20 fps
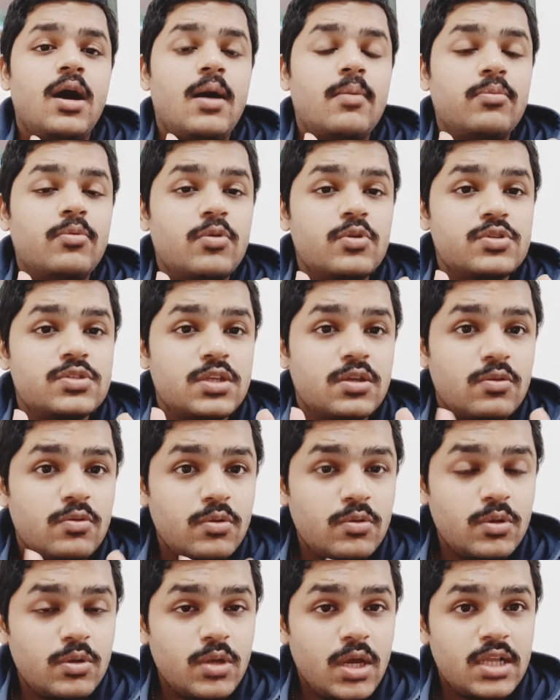आपको
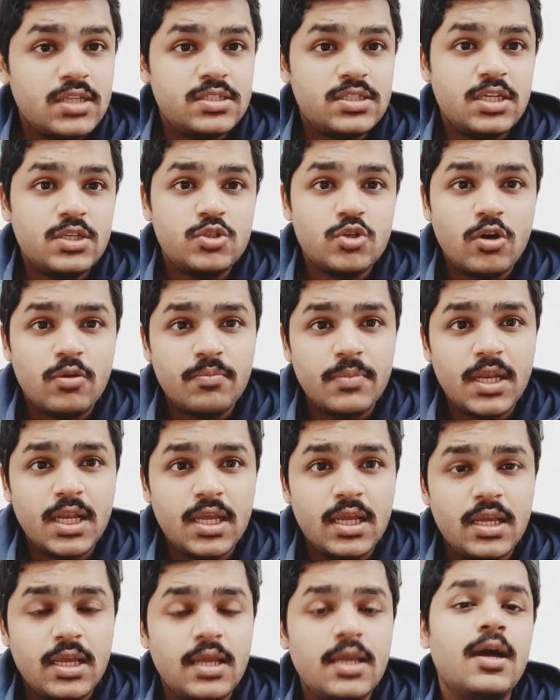ज़रूर अच्छी जॉब
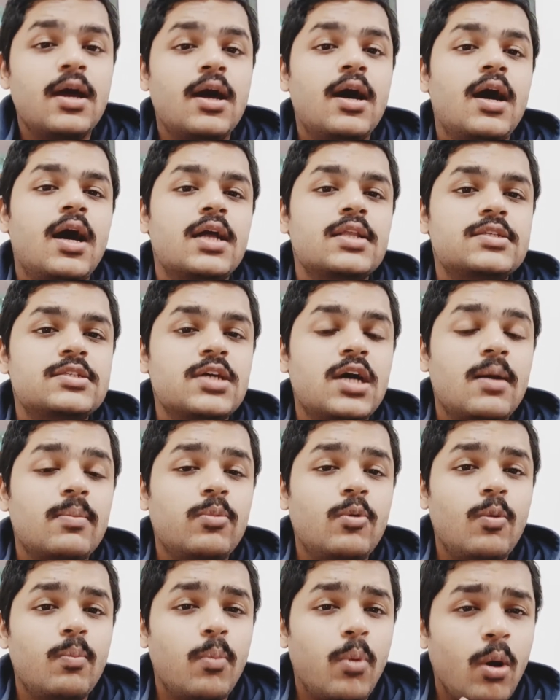मिलेगी अच्छा
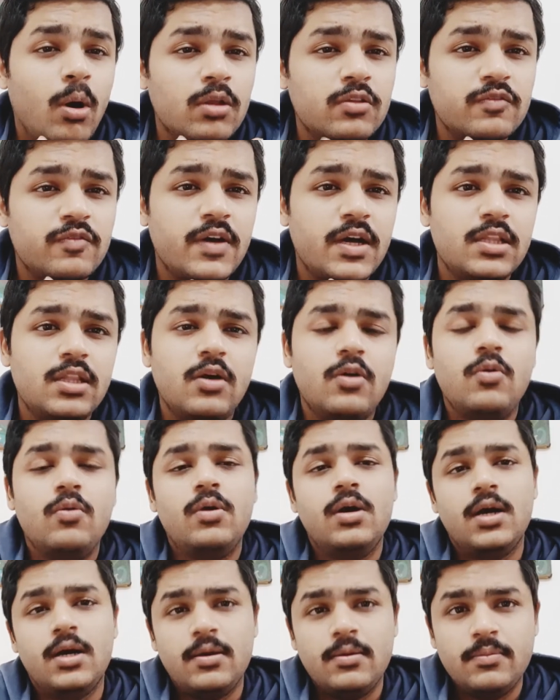आपको बहुत फ़ायदा होगा